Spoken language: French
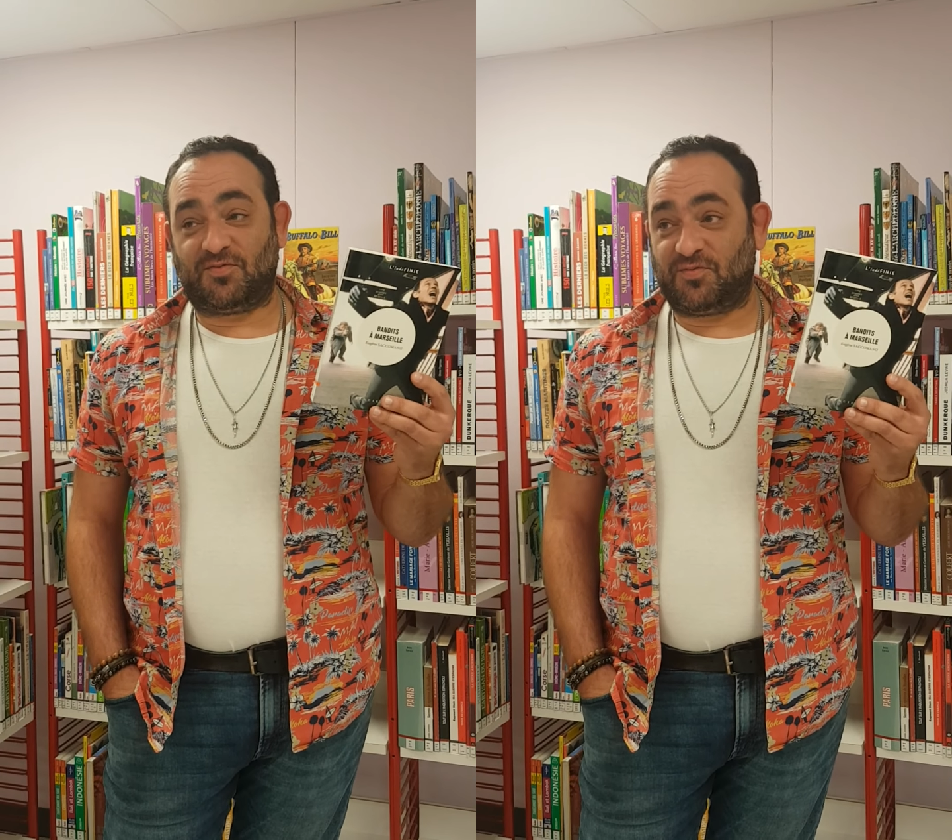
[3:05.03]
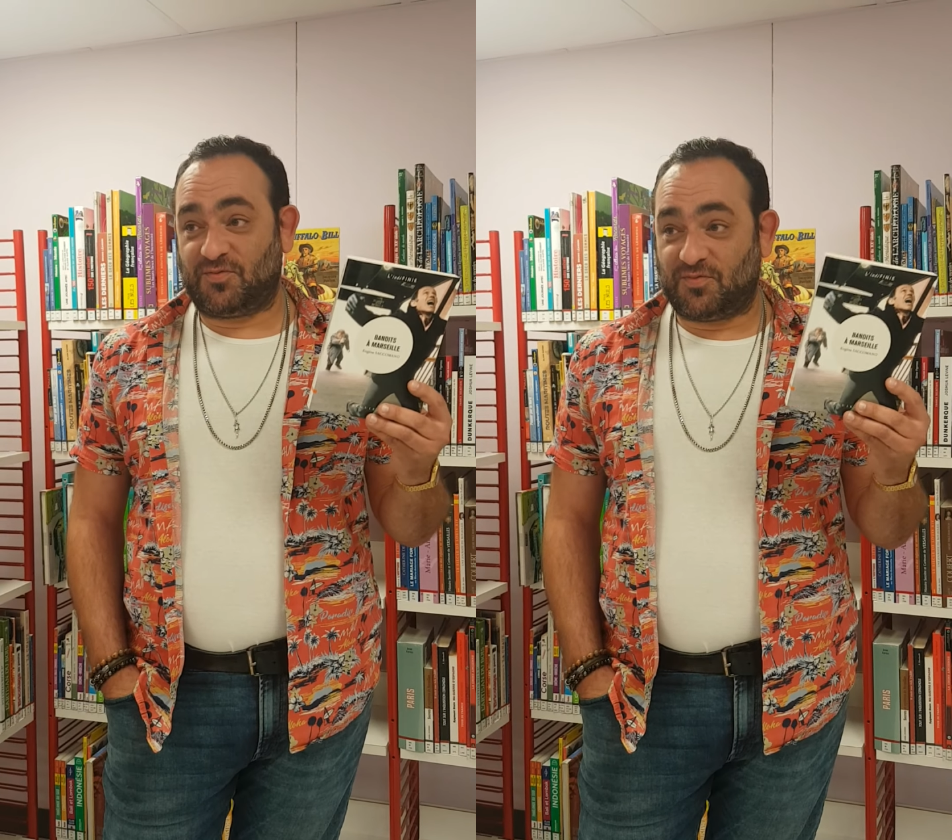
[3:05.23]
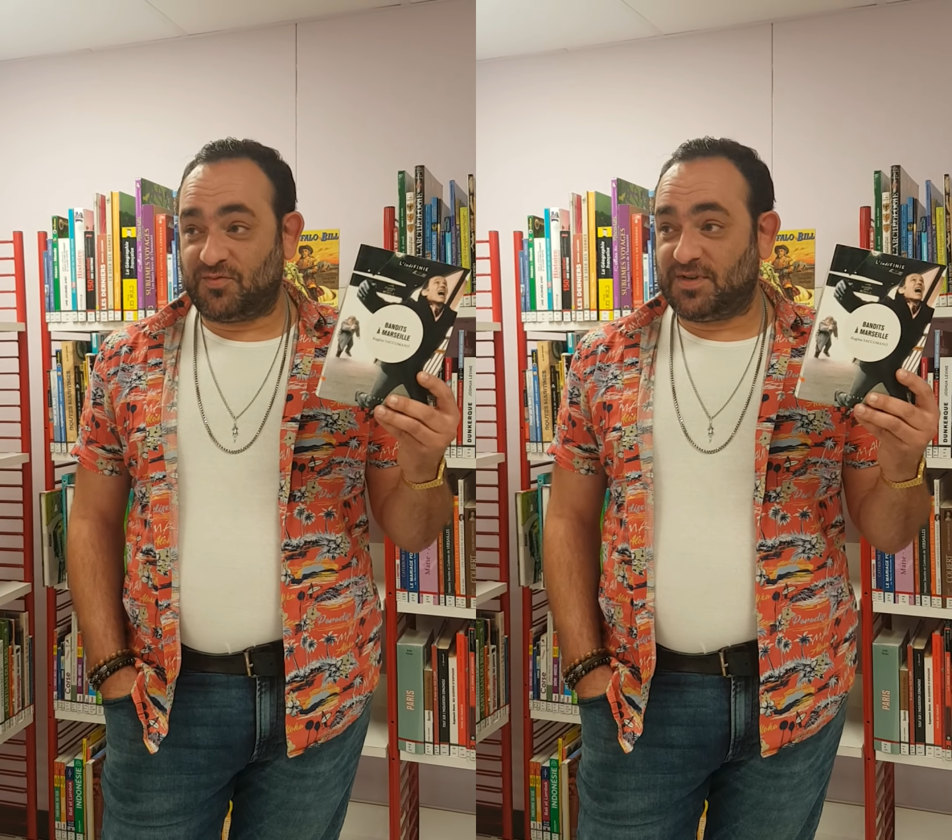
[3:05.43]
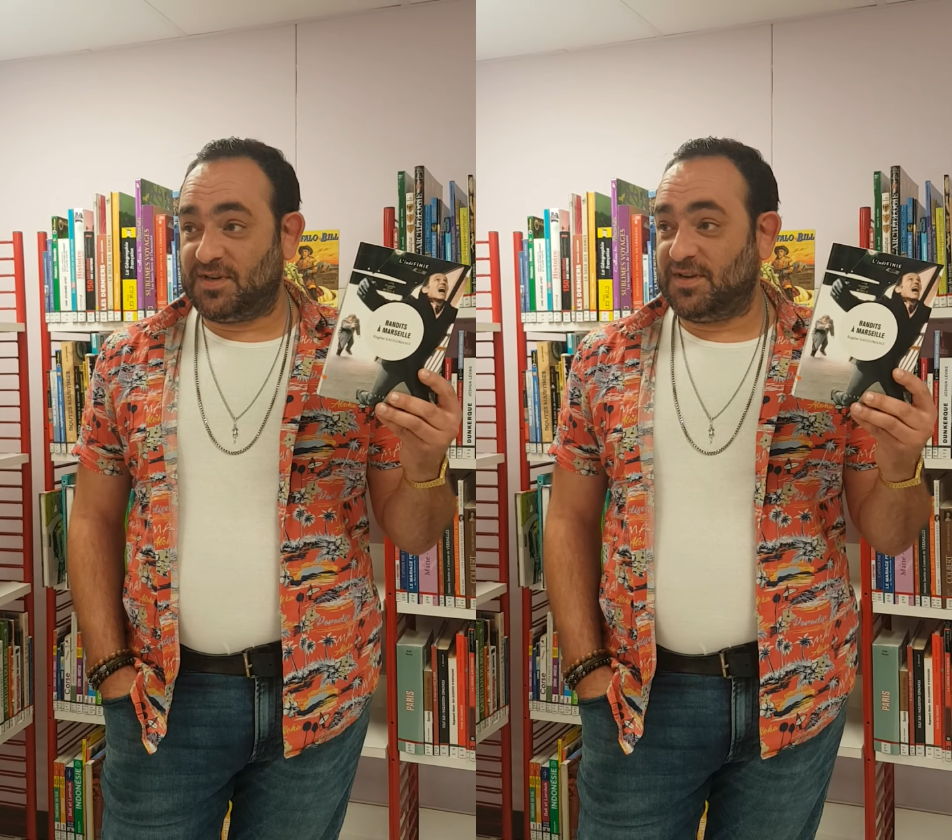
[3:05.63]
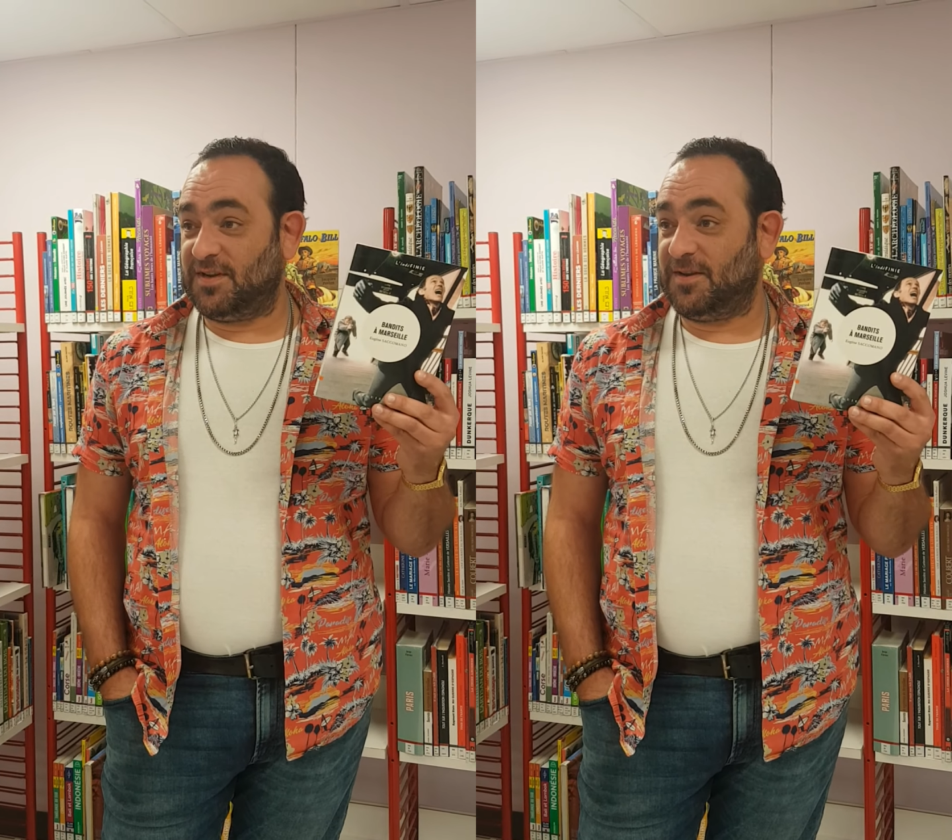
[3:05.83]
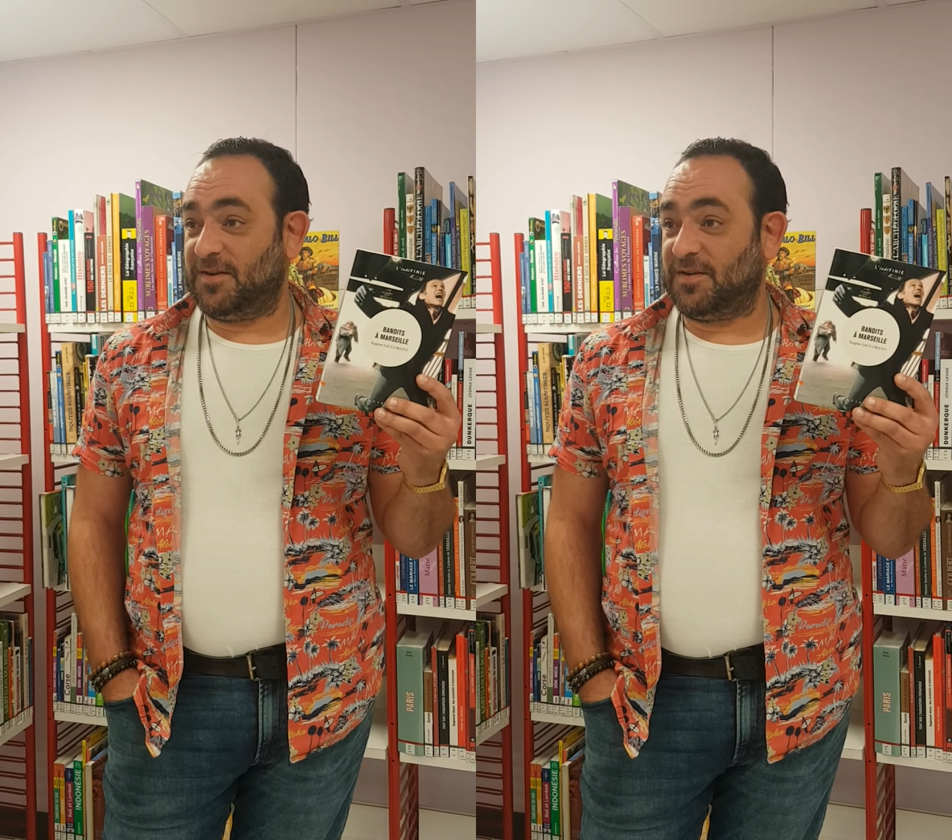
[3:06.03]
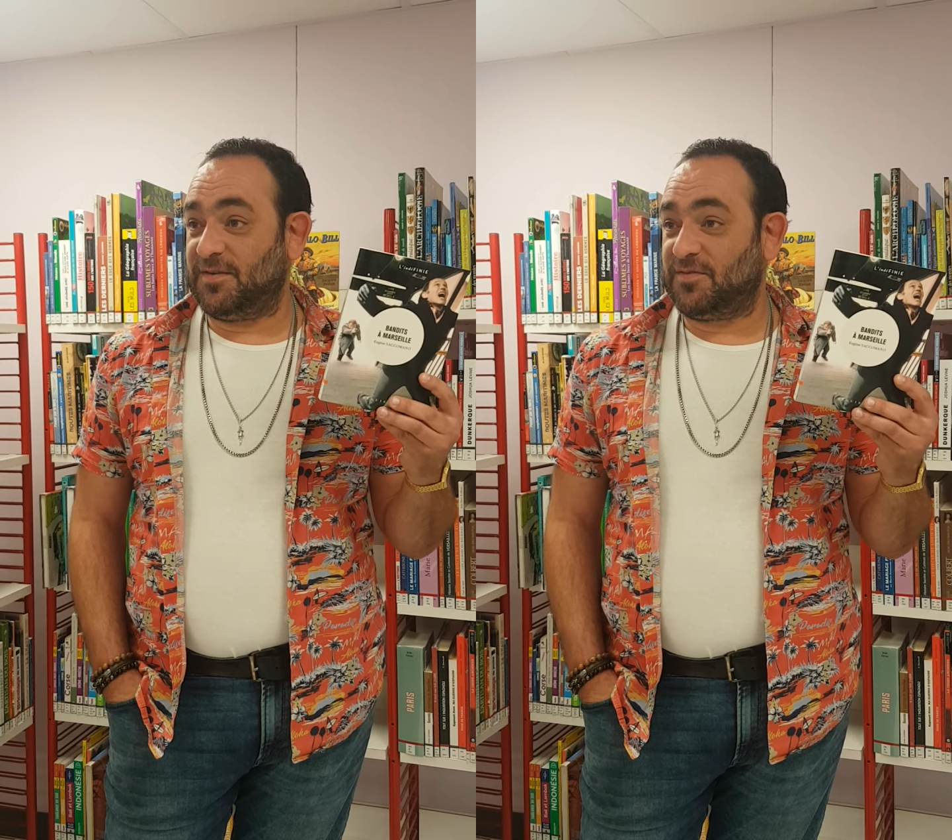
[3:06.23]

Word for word: tout, tout ce qui